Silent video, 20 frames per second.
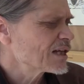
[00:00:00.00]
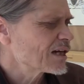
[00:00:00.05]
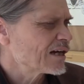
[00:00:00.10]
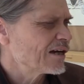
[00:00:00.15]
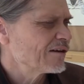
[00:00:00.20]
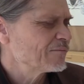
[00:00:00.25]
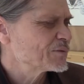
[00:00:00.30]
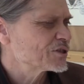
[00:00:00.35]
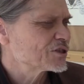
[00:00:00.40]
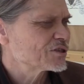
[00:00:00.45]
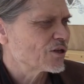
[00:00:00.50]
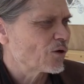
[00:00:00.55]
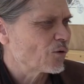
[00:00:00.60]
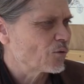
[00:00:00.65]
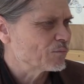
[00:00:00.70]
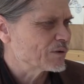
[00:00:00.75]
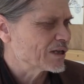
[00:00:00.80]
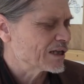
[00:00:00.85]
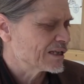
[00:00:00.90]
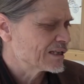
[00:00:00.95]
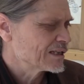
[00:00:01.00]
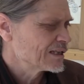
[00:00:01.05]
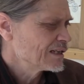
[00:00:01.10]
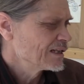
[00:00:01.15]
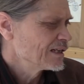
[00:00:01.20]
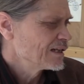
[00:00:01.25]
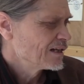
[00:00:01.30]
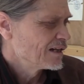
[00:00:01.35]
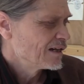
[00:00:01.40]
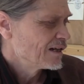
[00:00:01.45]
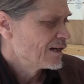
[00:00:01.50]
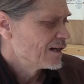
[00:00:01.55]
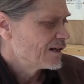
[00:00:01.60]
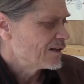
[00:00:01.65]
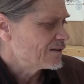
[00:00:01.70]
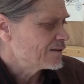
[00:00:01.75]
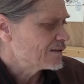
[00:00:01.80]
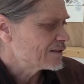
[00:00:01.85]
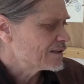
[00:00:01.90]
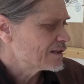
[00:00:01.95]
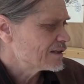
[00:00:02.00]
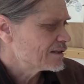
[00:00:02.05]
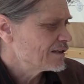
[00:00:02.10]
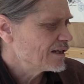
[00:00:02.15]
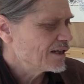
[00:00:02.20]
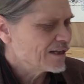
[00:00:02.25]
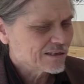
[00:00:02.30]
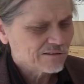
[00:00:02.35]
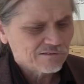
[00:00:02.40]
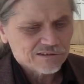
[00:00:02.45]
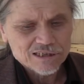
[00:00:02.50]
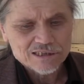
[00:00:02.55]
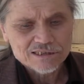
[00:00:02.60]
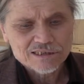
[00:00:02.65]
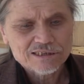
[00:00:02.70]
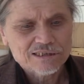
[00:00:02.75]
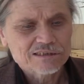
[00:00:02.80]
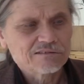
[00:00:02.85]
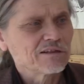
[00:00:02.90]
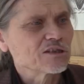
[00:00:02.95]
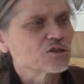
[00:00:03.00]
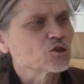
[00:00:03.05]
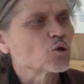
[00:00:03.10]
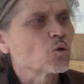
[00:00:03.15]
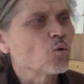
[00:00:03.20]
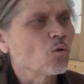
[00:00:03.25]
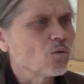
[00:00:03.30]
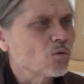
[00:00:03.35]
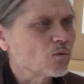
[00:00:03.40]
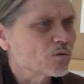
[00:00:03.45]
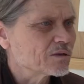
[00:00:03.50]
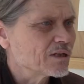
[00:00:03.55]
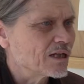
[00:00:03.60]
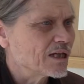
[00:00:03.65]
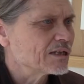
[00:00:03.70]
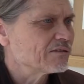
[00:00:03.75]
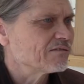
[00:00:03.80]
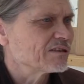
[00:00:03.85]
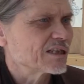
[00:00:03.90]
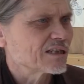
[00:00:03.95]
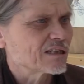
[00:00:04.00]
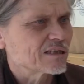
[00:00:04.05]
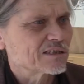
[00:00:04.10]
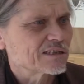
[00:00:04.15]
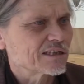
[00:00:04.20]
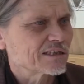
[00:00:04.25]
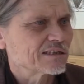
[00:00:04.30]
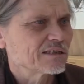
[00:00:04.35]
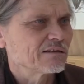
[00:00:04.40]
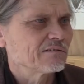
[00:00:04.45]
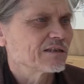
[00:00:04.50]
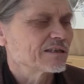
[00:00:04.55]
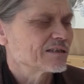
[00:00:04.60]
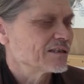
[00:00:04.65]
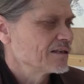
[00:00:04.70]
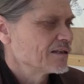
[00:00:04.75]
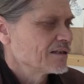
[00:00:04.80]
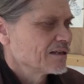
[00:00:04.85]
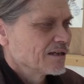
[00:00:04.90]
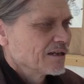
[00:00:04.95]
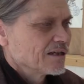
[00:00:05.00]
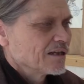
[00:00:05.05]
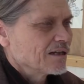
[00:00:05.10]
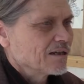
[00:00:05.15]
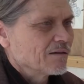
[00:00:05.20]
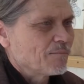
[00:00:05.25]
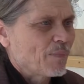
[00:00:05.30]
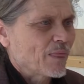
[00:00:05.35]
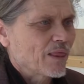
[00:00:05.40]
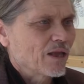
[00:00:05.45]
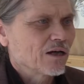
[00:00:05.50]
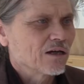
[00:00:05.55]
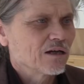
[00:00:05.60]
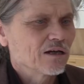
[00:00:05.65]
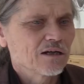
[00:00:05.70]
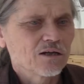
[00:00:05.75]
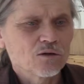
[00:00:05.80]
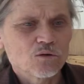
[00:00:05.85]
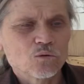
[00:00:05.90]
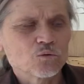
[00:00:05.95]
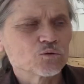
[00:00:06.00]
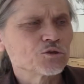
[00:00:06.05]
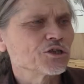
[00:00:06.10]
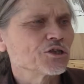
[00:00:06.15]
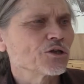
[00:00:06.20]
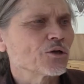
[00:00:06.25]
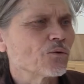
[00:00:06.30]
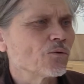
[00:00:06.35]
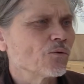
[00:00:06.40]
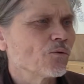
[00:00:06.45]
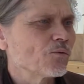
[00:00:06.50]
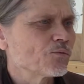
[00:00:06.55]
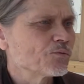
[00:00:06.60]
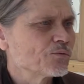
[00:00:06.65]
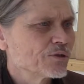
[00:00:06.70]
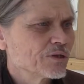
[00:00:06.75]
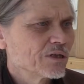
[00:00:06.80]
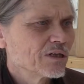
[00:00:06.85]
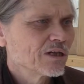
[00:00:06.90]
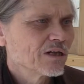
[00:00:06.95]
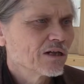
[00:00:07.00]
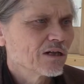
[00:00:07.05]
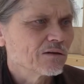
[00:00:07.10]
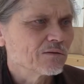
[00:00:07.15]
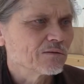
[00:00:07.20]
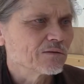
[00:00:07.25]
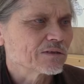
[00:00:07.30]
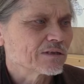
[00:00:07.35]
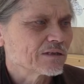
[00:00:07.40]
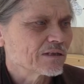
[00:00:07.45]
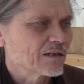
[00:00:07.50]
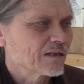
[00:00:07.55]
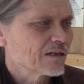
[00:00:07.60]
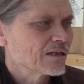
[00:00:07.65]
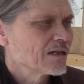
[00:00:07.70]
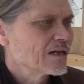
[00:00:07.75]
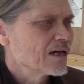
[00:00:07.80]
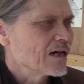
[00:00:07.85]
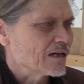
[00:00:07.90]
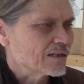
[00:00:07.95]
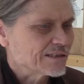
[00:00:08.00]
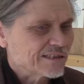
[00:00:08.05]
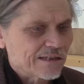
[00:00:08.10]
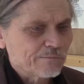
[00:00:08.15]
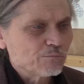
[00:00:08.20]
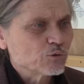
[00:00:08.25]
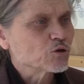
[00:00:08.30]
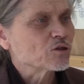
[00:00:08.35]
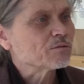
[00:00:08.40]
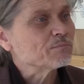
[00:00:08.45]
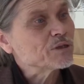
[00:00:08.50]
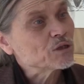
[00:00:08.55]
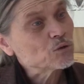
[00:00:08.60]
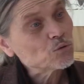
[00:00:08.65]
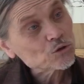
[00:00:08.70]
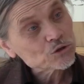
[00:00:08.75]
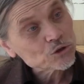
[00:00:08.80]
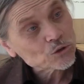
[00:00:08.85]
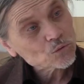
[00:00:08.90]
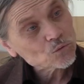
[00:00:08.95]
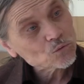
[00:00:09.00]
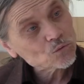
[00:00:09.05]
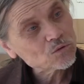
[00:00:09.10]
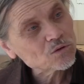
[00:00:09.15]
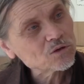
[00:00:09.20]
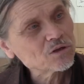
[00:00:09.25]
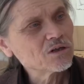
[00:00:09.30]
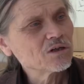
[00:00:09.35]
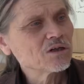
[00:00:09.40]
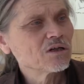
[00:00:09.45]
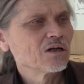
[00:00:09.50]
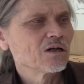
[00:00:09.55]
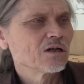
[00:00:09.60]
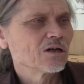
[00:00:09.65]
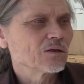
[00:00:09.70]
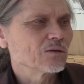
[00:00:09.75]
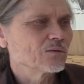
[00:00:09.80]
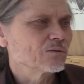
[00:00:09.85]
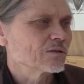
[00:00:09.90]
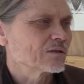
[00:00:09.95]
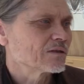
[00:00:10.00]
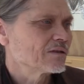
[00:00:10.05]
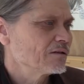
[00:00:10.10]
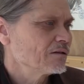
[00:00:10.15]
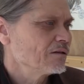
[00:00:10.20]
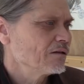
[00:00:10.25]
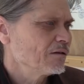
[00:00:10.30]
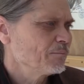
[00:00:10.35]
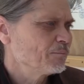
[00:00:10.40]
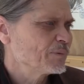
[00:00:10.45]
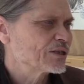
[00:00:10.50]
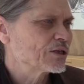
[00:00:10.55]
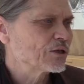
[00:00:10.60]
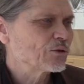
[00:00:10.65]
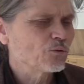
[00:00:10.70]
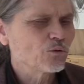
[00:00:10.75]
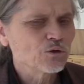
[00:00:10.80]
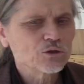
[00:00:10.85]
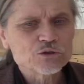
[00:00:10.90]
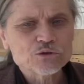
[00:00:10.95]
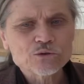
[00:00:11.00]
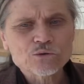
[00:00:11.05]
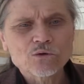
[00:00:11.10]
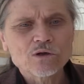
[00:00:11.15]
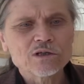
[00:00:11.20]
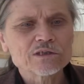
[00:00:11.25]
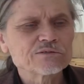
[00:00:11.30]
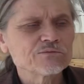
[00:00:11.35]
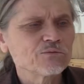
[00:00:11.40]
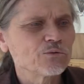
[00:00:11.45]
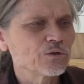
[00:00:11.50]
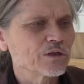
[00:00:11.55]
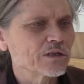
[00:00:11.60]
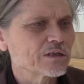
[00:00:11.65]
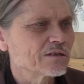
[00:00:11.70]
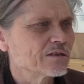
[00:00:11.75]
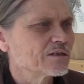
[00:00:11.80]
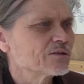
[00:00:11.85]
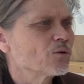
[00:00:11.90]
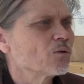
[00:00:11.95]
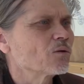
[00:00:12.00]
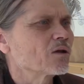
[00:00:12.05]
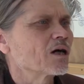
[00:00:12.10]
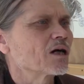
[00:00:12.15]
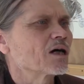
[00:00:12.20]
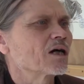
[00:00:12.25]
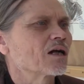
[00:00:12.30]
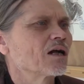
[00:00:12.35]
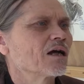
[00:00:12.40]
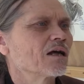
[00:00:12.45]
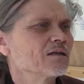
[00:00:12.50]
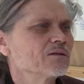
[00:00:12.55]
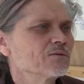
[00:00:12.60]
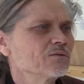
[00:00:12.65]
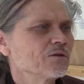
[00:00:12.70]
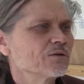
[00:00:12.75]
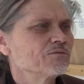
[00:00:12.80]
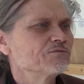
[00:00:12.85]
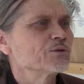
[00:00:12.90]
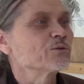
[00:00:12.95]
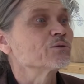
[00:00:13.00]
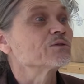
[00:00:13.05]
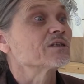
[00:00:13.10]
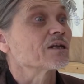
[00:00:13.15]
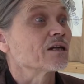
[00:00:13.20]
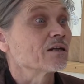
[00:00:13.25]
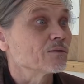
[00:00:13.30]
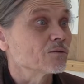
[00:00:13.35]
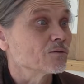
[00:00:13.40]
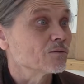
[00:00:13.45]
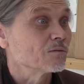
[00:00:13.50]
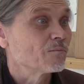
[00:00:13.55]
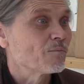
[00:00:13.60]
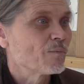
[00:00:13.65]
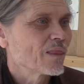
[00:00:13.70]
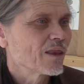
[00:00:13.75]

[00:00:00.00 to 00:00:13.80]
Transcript: такая мечта у меня. Вот. А для этого надо создавать школу, для этого надо создавать а, учеников, вот, а, разработать методику вот, и потихонечку освоить не только край, но и всю страну.